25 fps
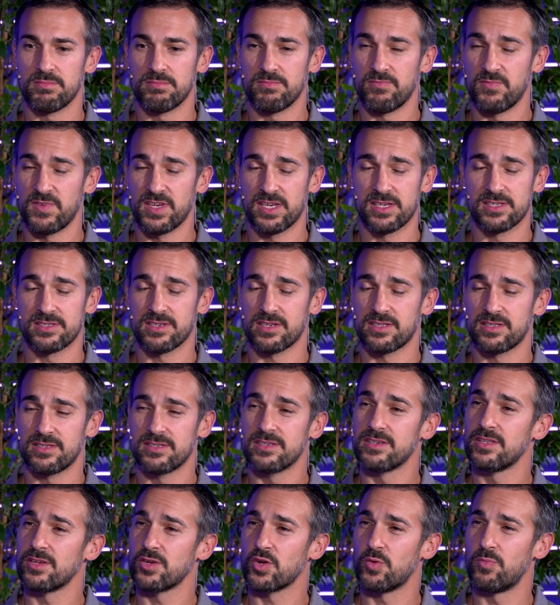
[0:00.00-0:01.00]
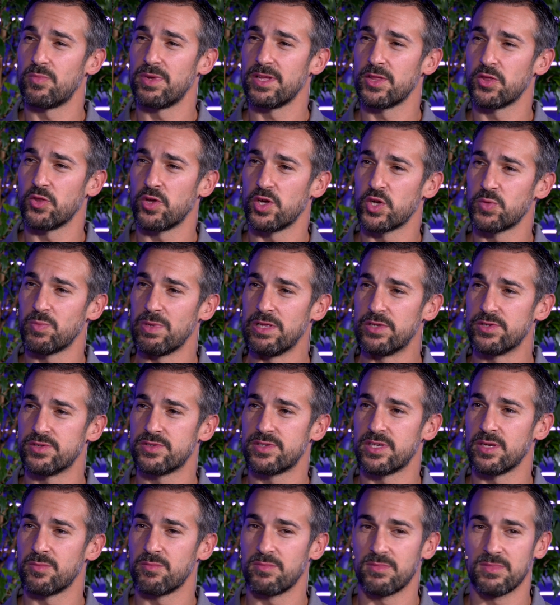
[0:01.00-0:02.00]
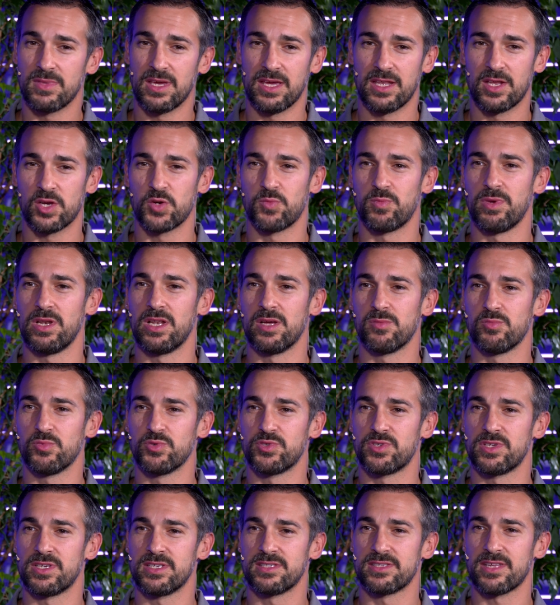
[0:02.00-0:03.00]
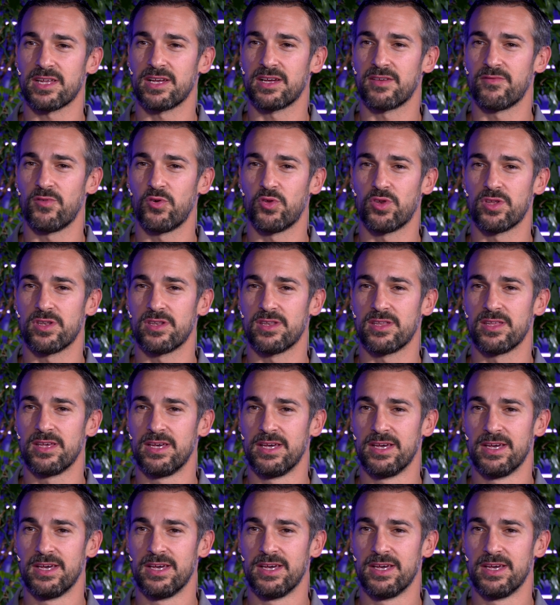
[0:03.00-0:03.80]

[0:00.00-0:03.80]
wie gesagt, das ist ein komplett neues Spielsystem. Jeder Spieler muss erst dran gewöhnen.